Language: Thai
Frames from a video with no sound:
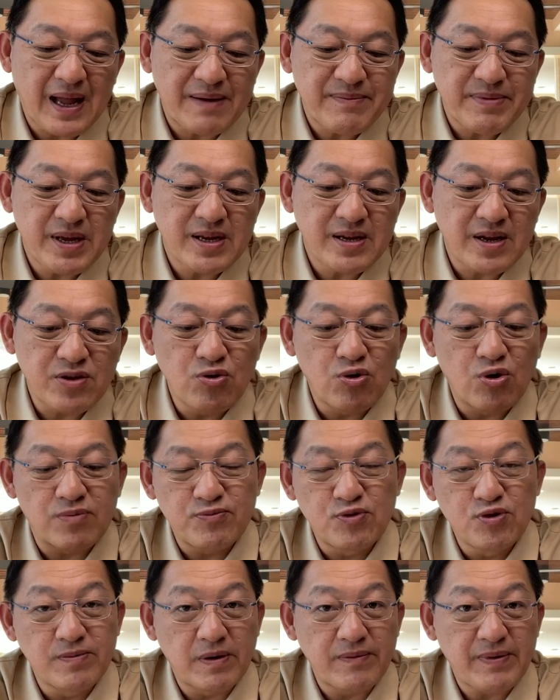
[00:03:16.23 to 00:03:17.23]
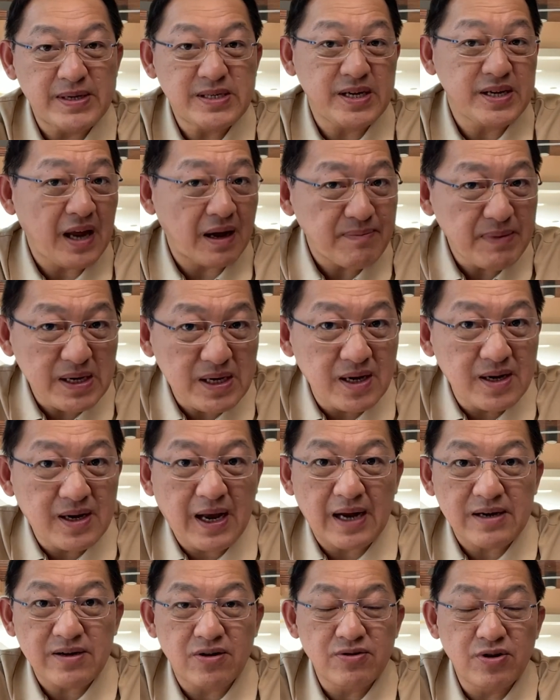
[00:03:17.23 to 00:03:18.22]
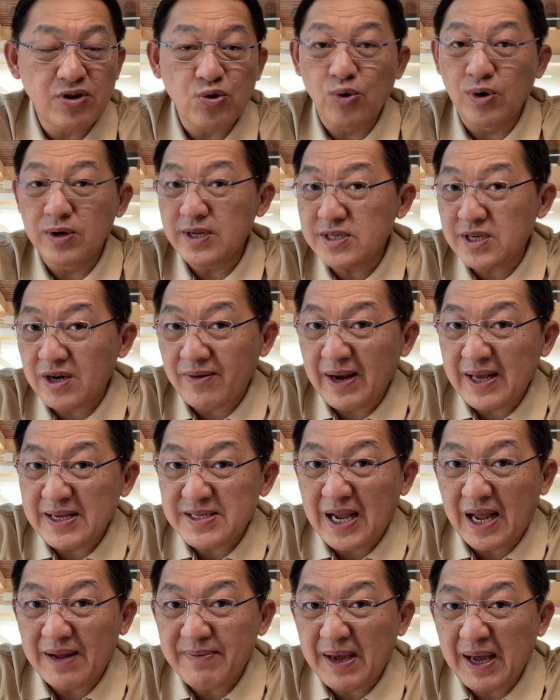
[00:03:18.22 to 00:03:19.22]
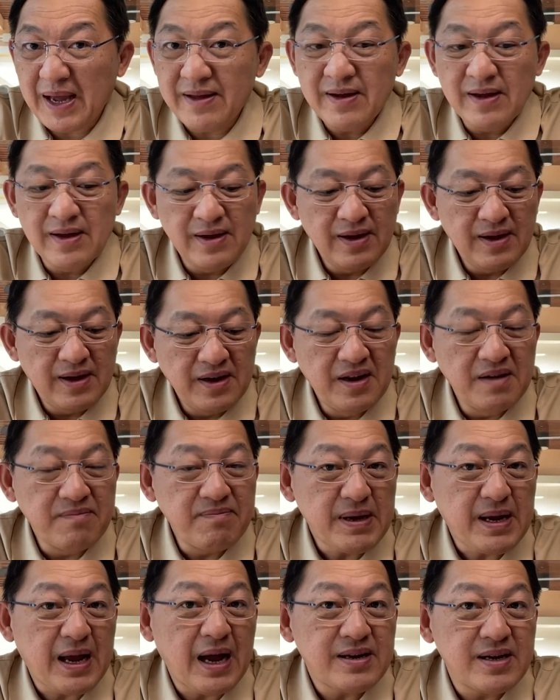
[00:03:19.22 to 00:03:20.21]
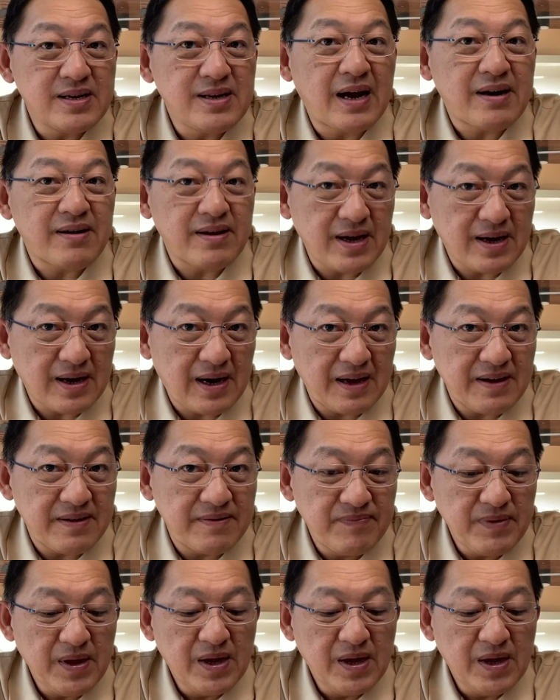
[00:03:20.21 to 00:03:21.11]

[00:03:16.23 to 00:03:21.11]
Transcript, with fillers: ต่างประเทศในยุโรปดูเหมือนว่าจะยังไม่คึกคักเท่าที่ควรเนื่องจากอะไรทราบไหมฮะหนึ่งเป็นการเดินทางระยะไกล